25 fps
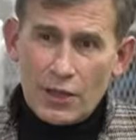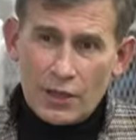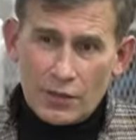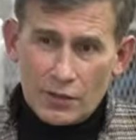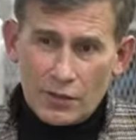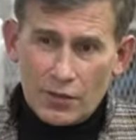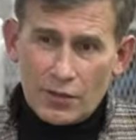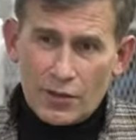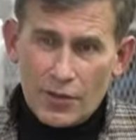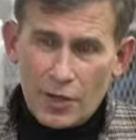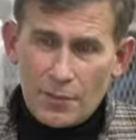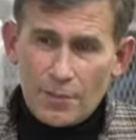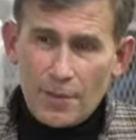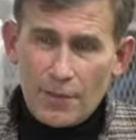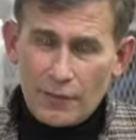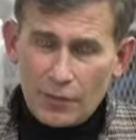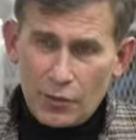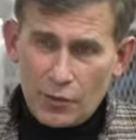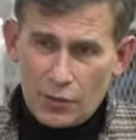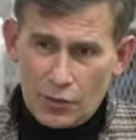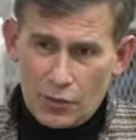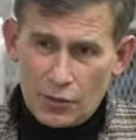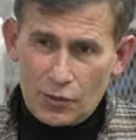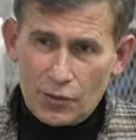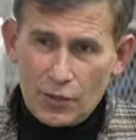to z całą
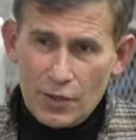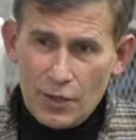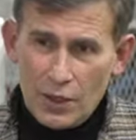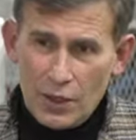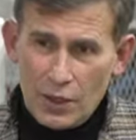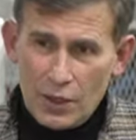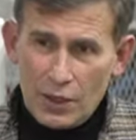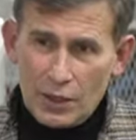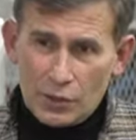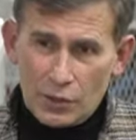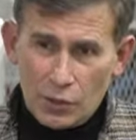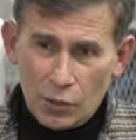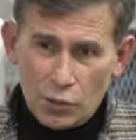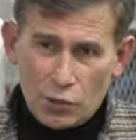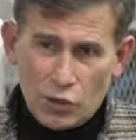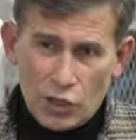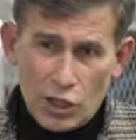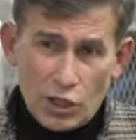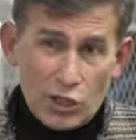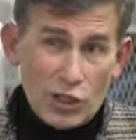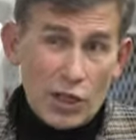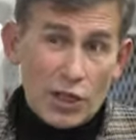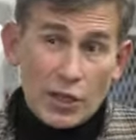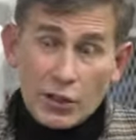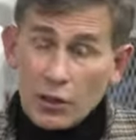pewnością to już
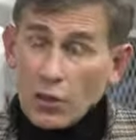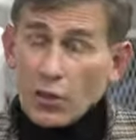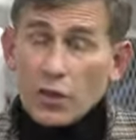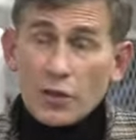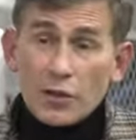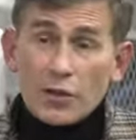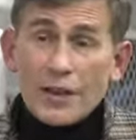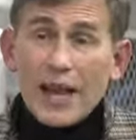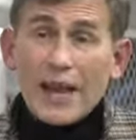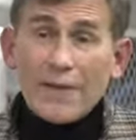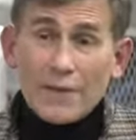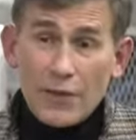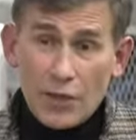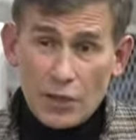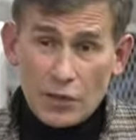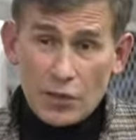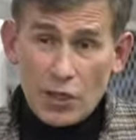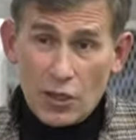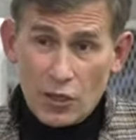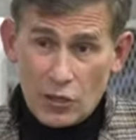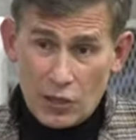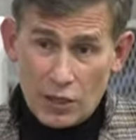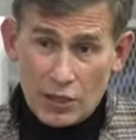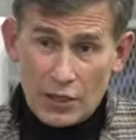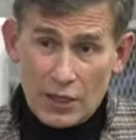się dzieje. No i
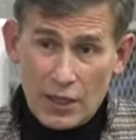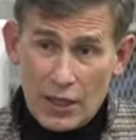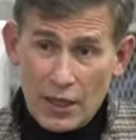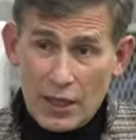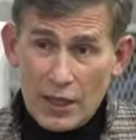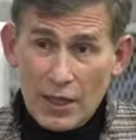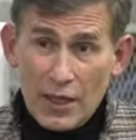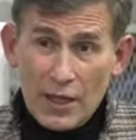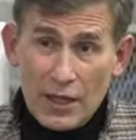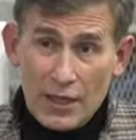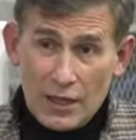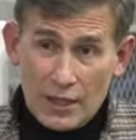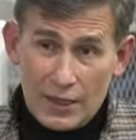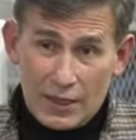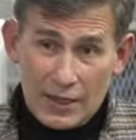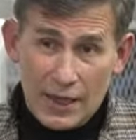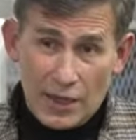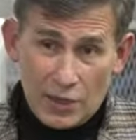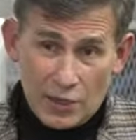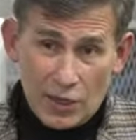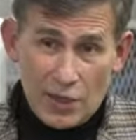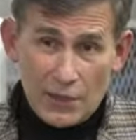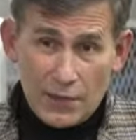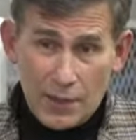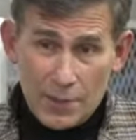najważniejsze dla
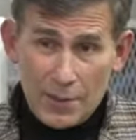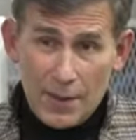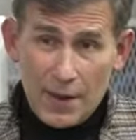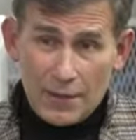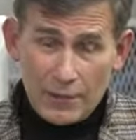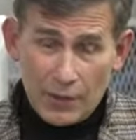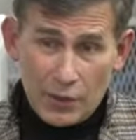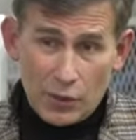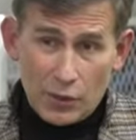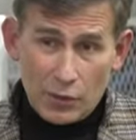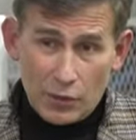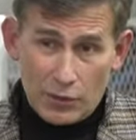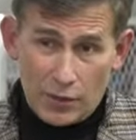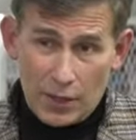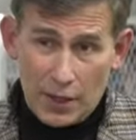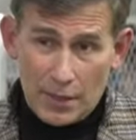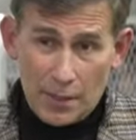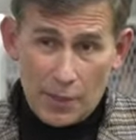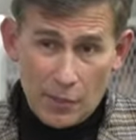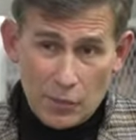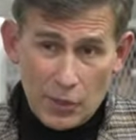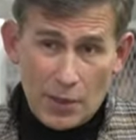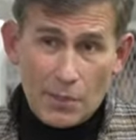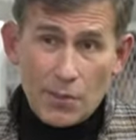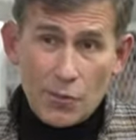każdej wyprawy górskiej, bo
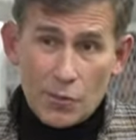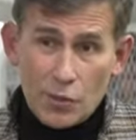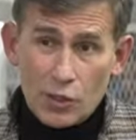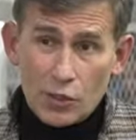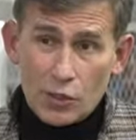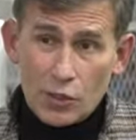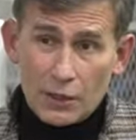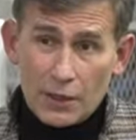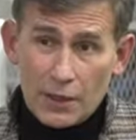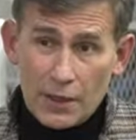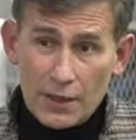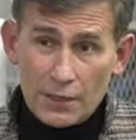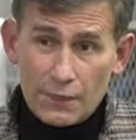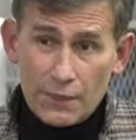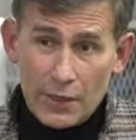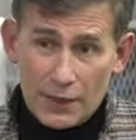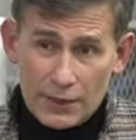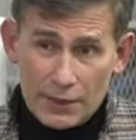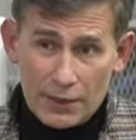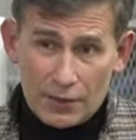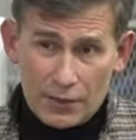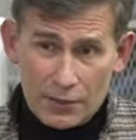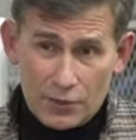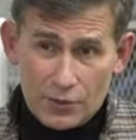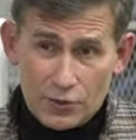można być przygotowany
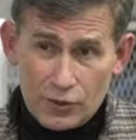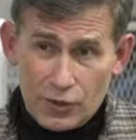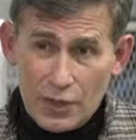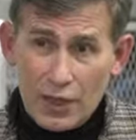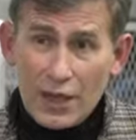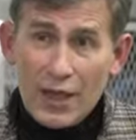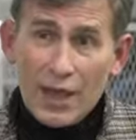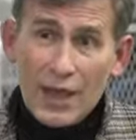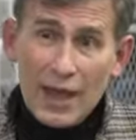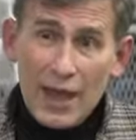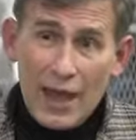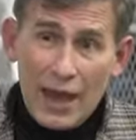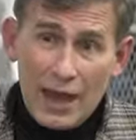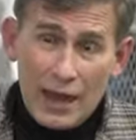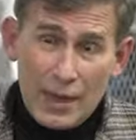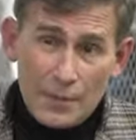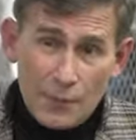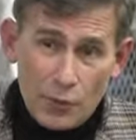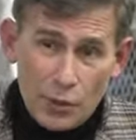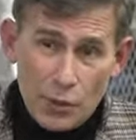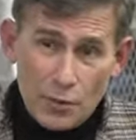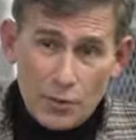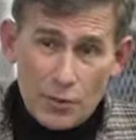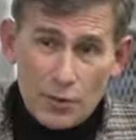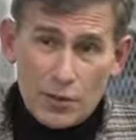fantastycznie, ale
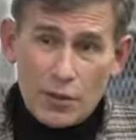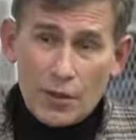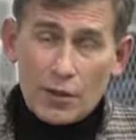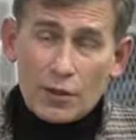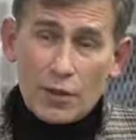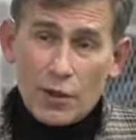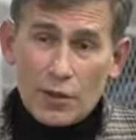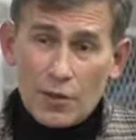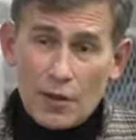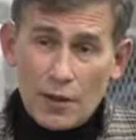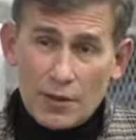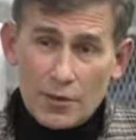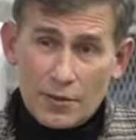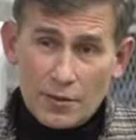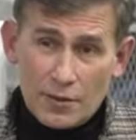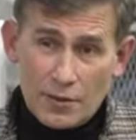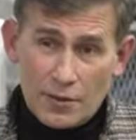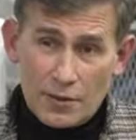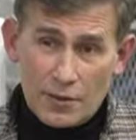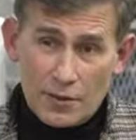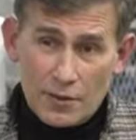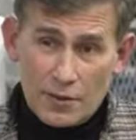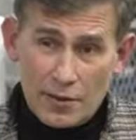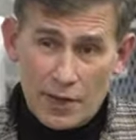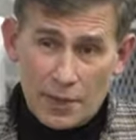musi być
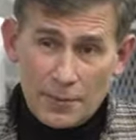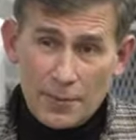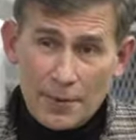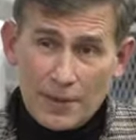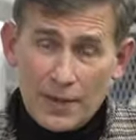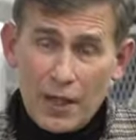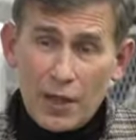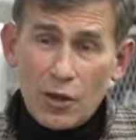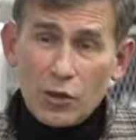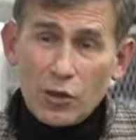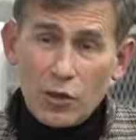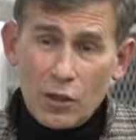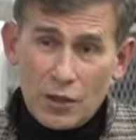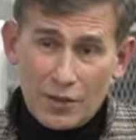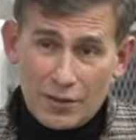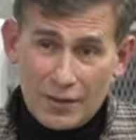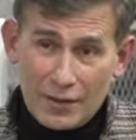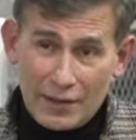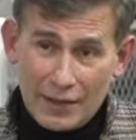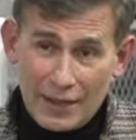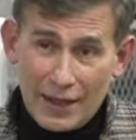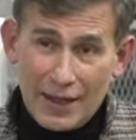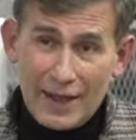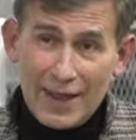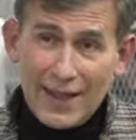zadbana
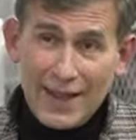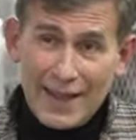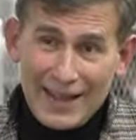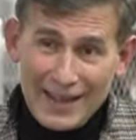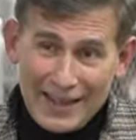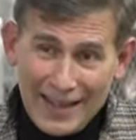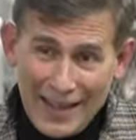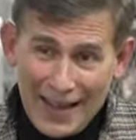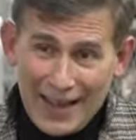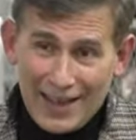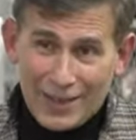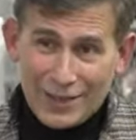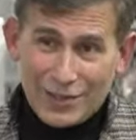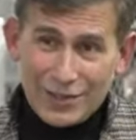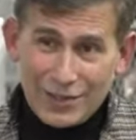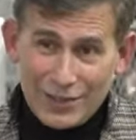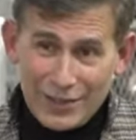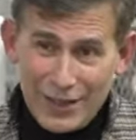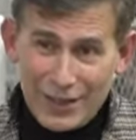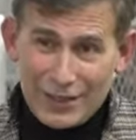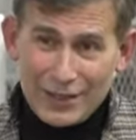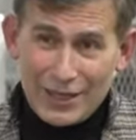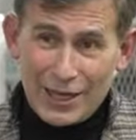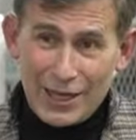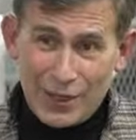logistyka. Każdy
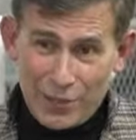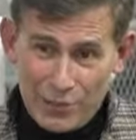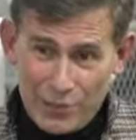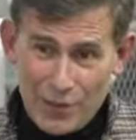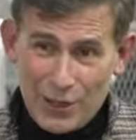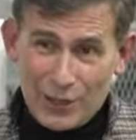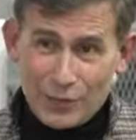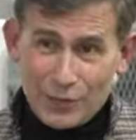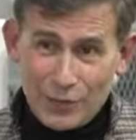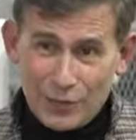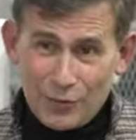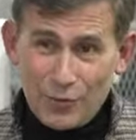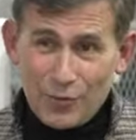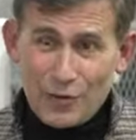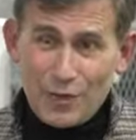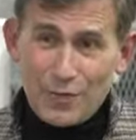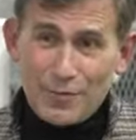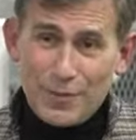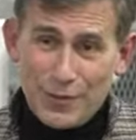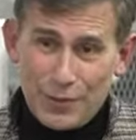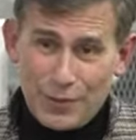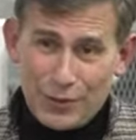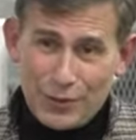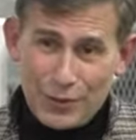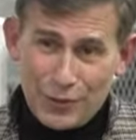detal sprzętu musi
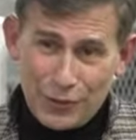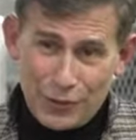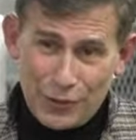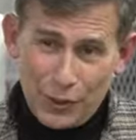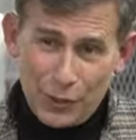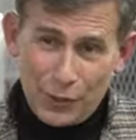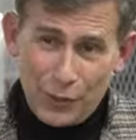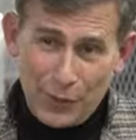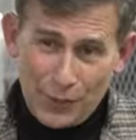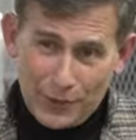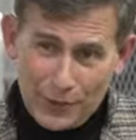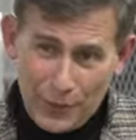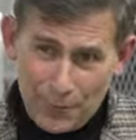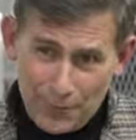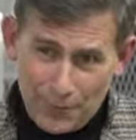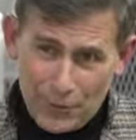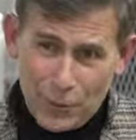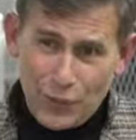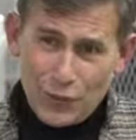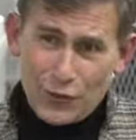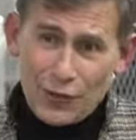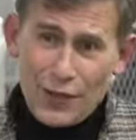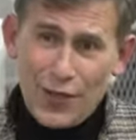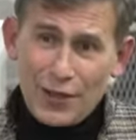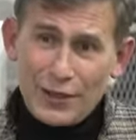być e, dokładnie
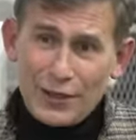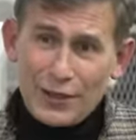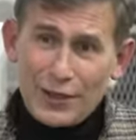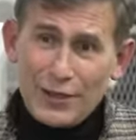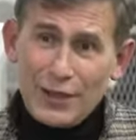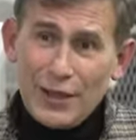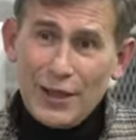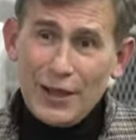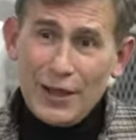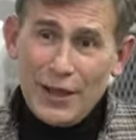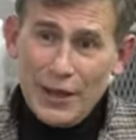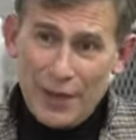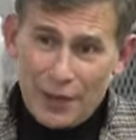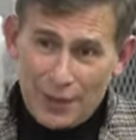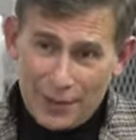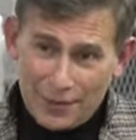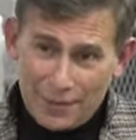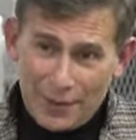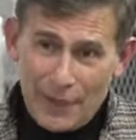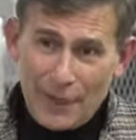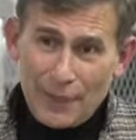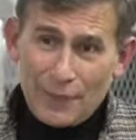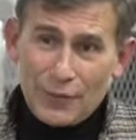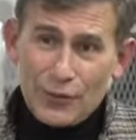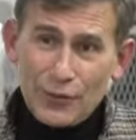przejrzany,
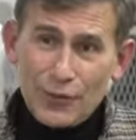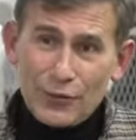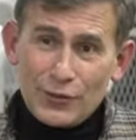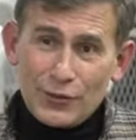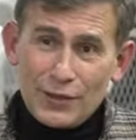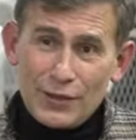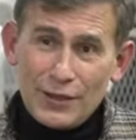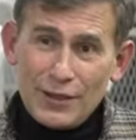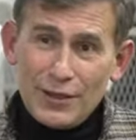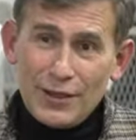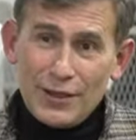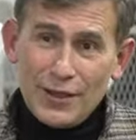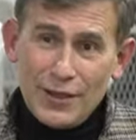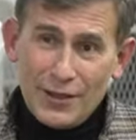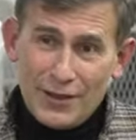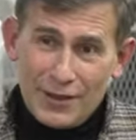sprawdzony,